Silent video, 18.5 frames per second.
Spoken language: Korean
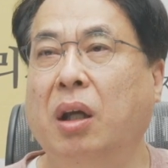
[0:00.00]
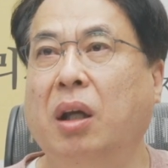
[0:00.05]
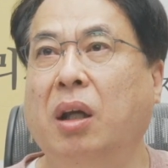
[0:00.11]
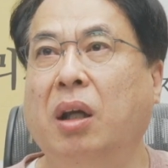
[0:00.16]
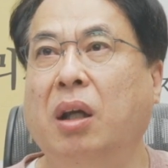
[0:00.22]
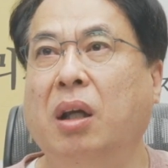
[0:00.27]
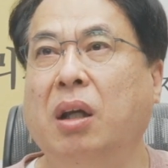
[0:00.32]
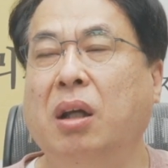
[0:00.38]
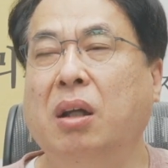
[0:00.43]

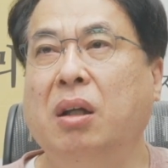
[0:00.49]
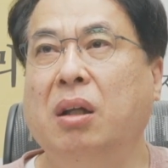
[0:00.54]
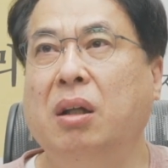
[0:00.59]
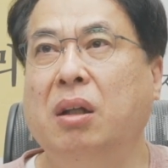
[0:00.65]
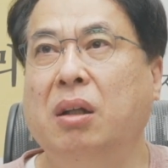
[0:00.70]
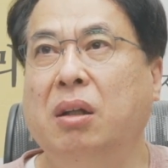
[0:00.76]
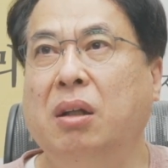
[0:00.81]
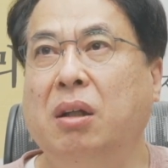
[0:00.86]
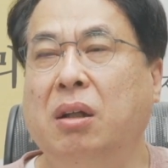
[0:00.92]
네.
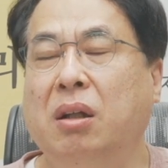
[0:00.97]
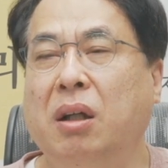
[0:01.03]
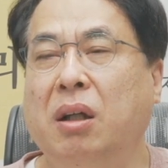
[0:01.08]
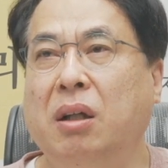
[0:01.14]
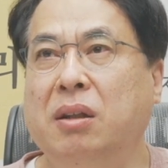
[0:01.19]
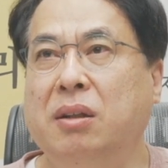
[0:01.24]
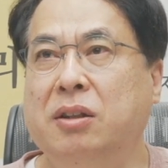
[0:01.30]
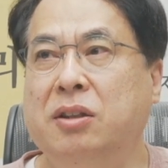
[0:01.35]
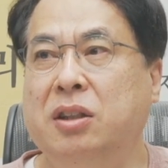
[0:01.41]

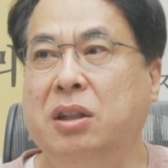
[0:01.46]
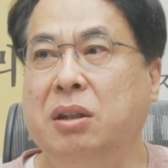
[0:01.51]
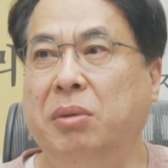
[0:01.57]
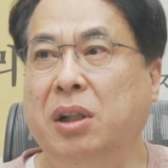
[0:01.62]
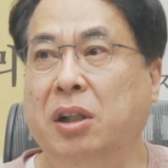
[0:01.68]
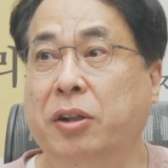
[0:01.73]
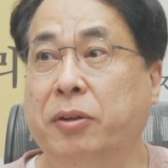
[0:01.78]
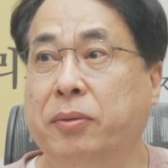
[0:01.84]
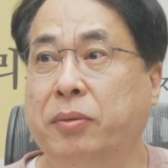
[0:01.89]
이게
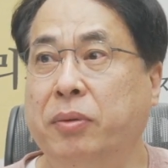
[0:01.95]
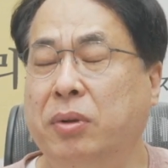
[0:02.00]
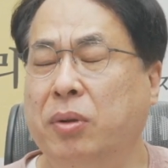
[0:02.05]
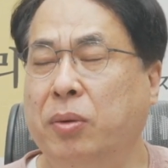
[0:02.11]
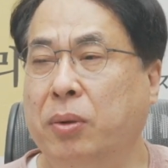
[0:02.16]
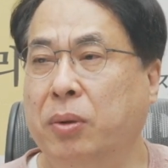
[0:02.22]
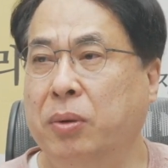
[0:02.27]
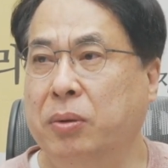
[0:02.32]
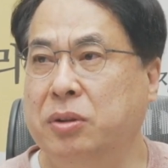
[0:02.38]
이십일
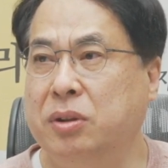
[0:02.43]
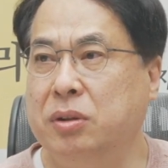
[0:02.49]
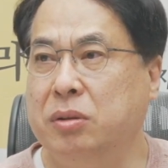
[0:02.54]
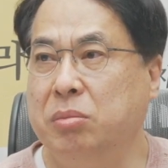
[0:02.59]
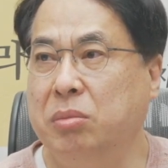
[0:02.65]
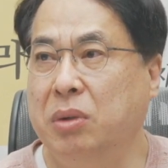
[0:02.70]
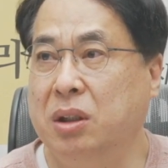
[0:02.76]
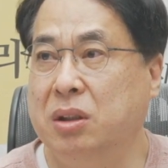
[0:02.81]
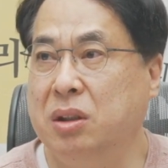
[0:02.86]

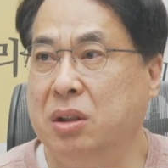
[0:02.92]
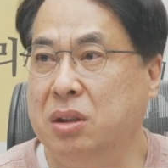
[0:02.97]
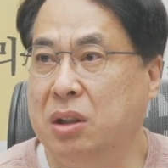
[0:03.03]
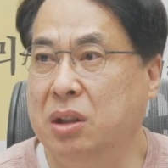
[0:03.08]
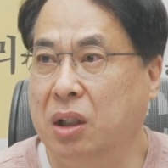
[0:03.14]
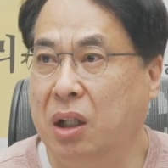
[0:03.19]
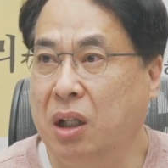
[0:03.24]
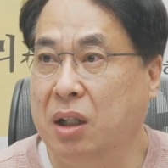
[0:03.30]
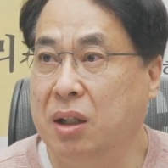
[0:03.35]
년도쯤에
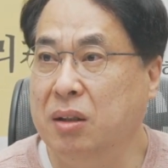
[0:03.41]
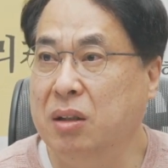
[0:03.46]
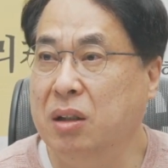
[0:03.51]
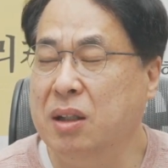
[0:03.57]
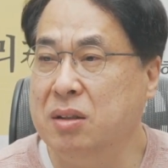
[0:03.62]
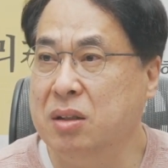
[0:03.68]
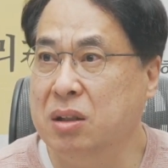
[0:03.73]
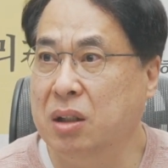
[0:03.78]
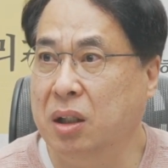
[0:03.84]
진작에
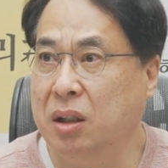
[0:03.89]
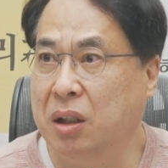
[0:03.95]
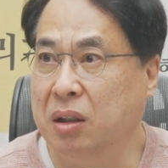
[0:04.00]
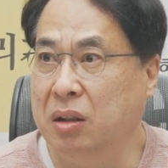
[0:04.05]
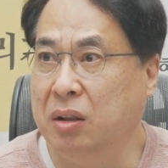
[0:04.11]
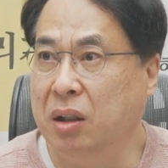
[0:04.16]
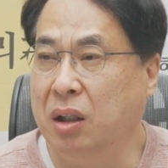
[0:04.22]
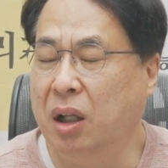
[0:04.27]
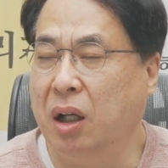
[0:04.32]

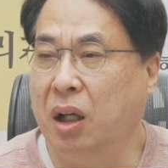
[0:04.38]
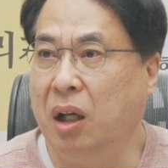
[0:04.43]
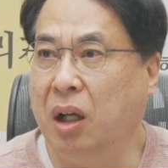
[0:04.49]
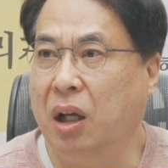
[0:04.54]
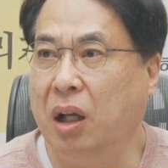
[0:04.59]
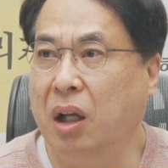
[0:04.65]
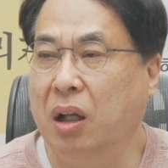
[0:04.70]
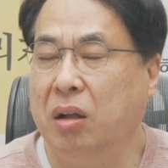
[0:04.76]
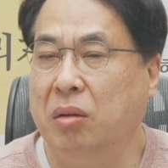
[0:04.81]
끝났어야
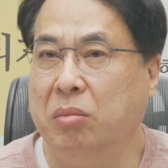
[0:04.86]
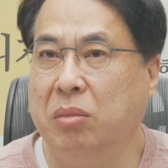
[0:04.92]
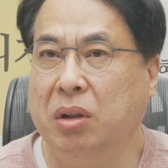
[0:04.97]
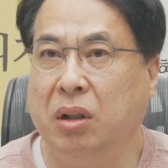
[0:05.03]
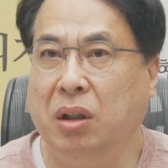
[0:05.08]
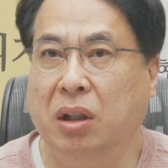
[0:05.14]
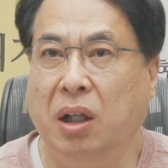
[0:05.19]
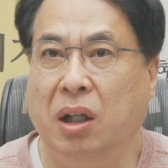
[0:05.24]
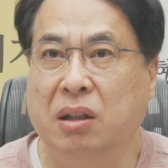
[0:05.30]
되는데
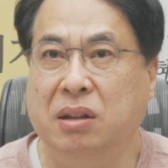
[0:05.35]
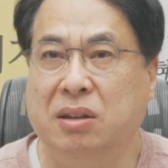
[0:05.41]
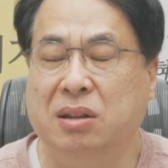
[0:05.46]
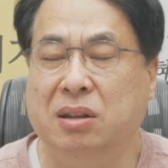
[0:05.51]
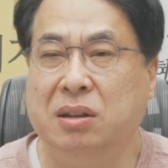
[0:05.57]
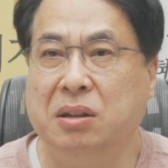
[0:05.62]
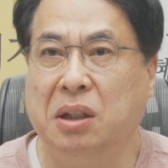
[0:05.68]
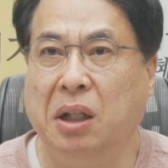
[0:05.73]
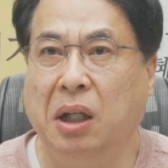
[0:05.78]
뭐
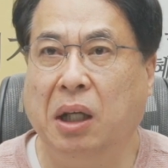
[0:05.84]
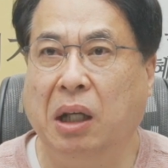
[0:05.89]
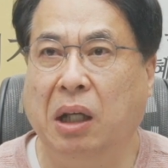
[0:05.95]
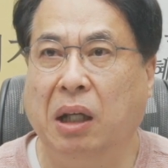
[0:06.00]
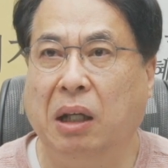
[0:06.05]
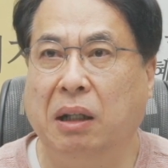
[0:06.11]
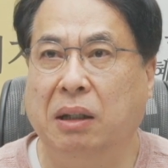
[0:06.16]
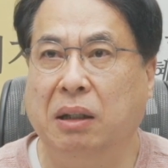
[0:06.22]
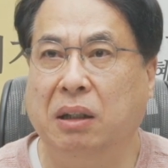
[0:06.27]

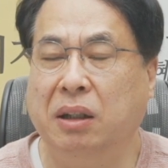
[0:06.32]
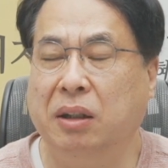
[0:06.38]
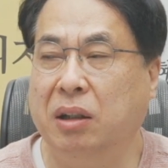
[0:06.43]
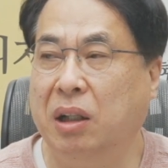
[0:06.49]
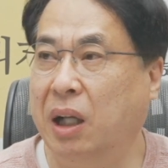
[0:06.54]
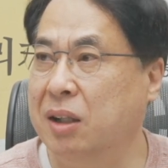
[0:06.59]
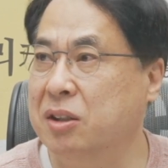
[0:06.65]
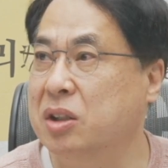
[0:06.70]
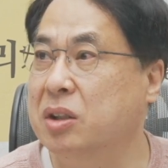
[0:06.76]
이라크의
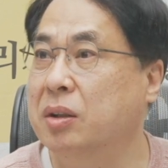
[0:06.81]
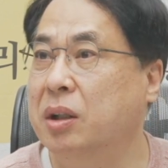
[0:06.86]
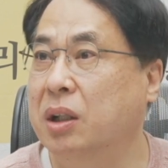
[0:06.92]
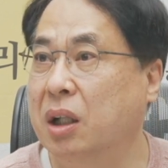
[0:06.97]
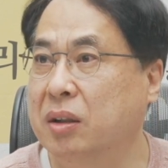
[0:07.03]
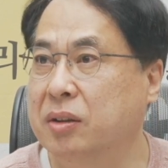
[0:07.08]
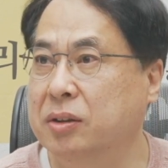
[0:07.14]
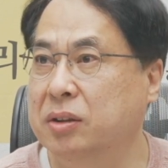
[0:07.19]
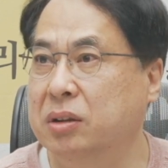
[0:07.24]
그
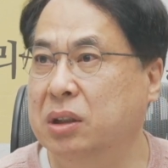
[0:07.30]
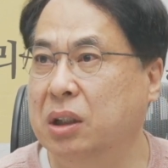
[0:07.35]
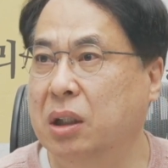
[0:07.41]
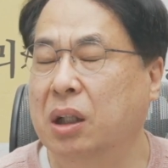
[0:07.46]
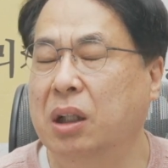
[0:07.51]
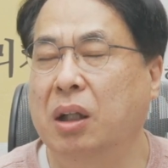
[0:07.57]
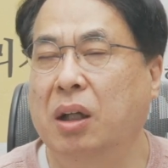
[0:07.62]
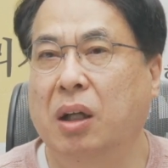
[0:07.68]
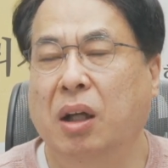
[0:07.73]

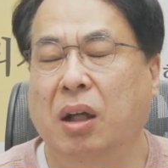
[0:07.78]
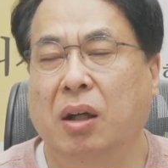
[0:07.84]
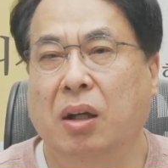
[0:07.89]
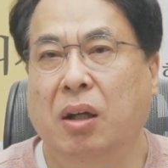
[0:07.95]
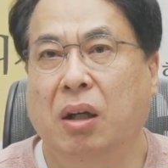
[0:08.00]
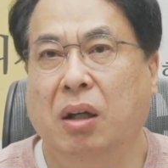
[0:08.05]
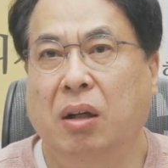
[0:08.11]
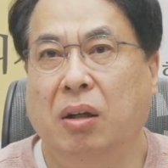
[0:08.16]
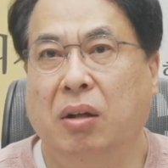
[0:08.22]
내전이라든지
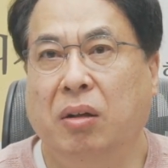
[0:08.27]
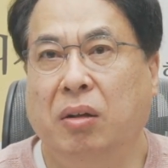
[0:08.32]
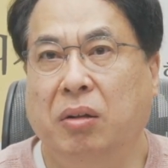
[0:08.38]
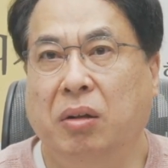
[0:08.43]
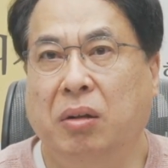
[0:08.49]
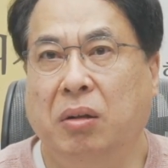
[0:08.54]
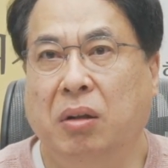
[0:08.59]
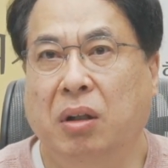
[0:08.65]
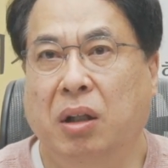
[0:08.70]
음.
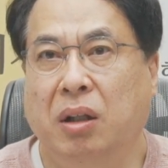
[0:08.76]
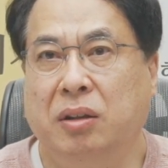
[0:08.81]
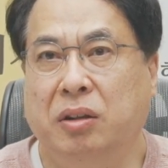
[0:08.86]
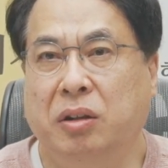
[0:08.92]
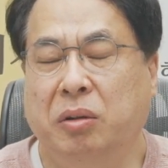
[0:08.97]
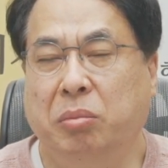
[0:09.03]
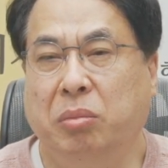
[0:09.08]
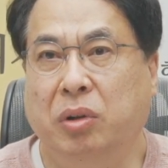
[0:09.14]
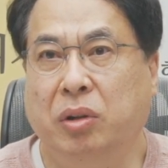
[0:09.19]
어 여러
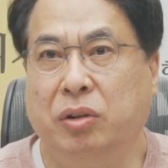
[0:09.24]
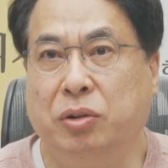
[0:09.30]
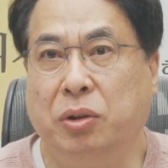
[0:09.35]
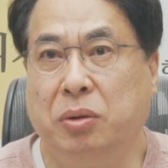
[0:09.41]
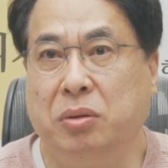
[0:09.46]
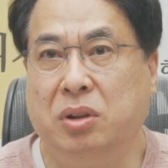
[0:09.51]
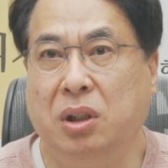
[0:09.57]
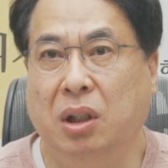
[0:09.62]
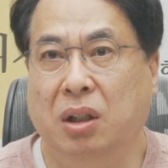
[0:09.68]
가지
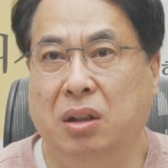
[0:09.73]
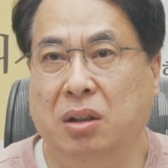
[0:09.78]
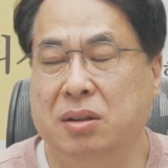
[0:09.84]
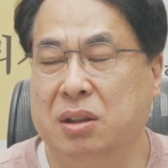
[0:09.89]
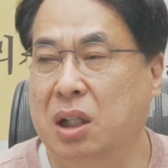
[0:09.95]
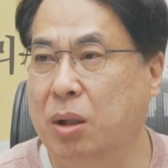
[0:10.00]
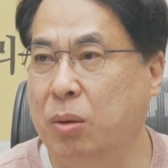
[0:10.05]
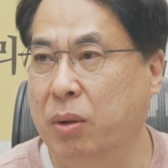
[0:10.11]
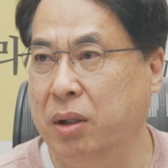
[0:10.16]
뭐 좋지
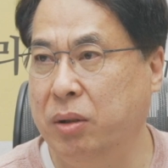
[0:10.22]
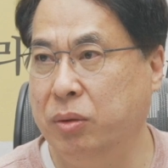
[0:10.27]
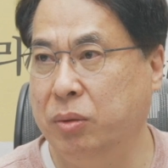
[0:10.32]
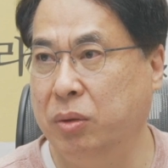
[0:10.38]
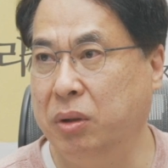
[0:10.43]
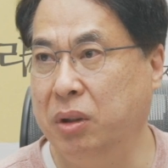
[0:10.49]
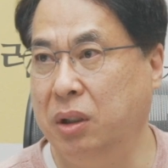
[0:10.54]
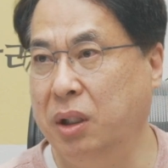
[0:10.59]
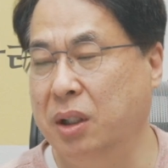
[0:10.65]
않은
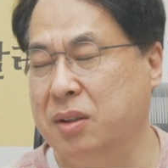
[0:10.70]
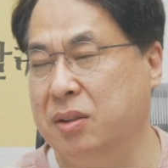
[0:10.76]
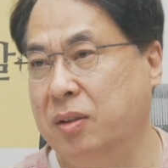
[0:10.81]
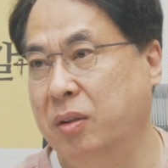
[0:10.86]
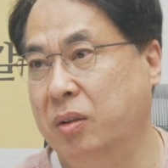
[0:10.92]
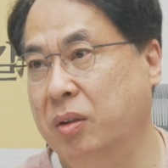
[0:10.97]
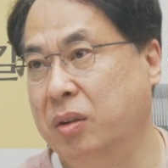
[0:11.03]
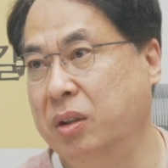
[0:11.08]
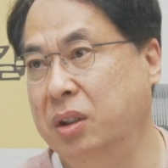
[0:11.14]
상황으로
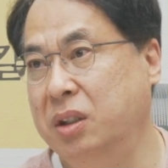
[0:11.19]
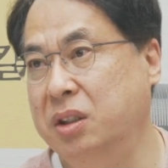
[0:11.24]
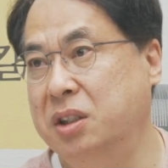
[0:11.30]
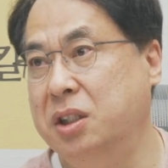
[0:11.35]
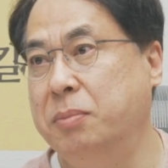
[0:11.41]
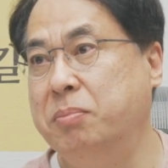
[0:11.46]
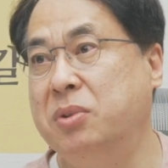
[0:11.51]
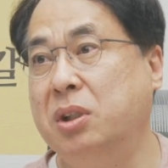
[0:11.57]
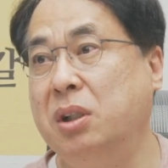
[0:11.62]
인해서
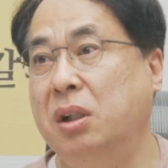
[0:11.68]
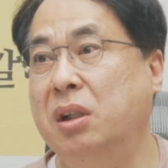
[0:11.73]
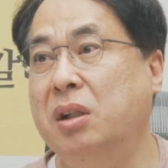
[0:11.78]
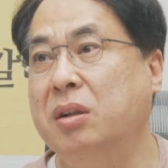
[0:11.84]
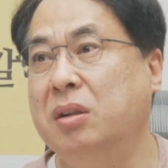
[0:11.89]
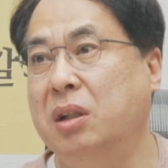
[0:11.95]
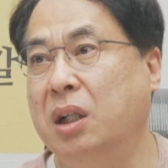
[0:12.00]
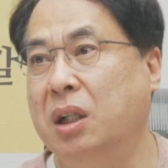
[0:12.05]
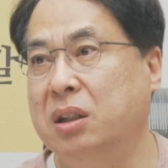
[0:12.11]

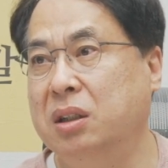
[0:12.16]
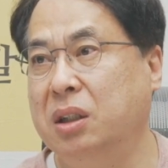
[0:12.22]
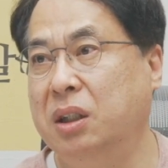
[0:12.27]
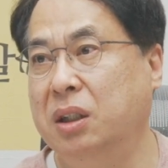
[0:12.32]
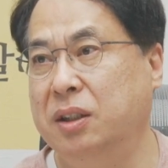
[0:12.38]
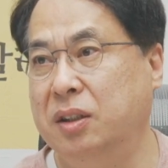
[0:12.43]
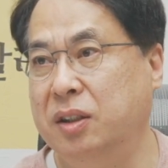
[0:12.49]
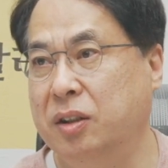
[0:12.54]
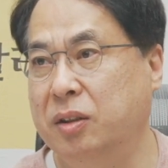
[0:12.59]
이십칠
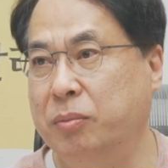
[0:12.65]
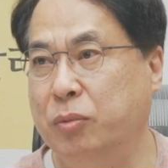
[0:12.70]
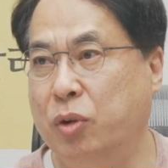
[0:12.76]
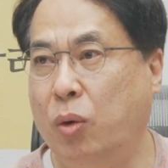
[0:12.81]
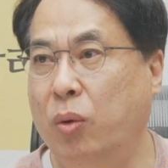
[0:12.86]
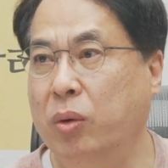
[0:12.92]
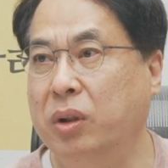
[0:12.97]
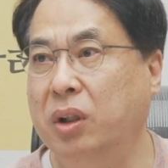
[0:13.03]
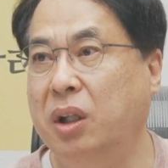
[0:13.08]
년까지
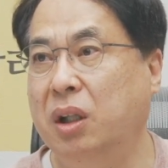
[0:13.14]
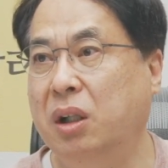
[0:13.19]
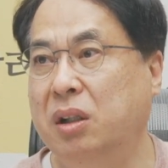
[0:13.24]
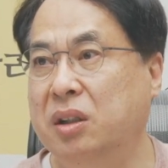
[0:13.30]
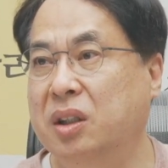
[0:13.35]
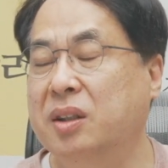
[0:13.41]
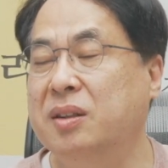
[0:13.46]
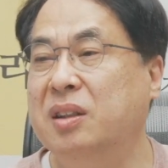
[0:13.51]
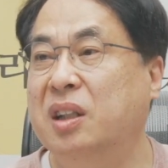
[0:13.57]
지금
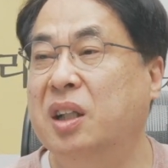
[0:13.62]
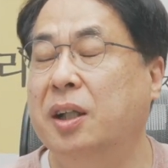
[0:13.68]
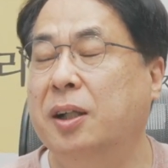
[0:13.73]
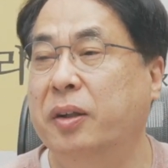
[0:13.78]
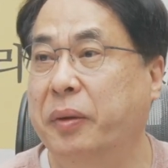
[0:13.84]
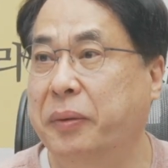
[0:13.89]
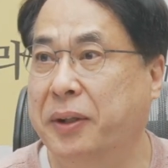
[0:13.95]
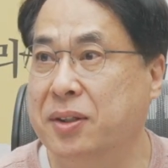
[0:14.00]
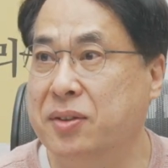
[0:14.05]
공기를
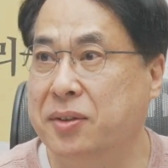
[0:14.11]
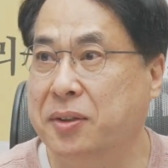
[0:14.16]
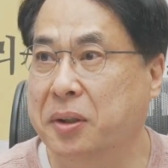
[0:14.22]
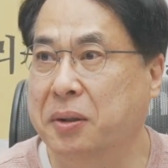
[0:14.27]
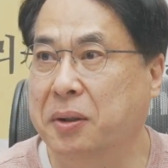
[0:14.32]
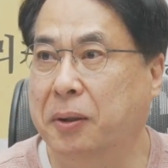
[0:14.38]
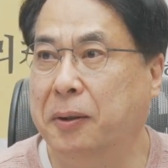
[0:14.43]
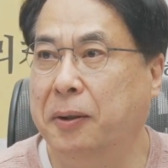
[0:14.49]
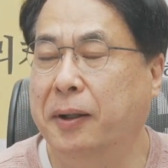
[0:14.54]
연기를
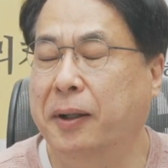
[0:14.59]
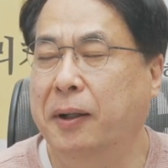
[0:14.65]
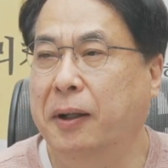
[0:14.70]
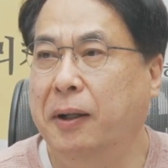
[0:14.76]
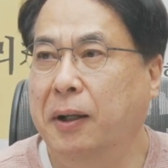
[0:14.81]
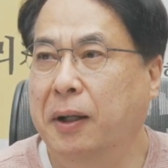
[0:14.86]
해놨어요.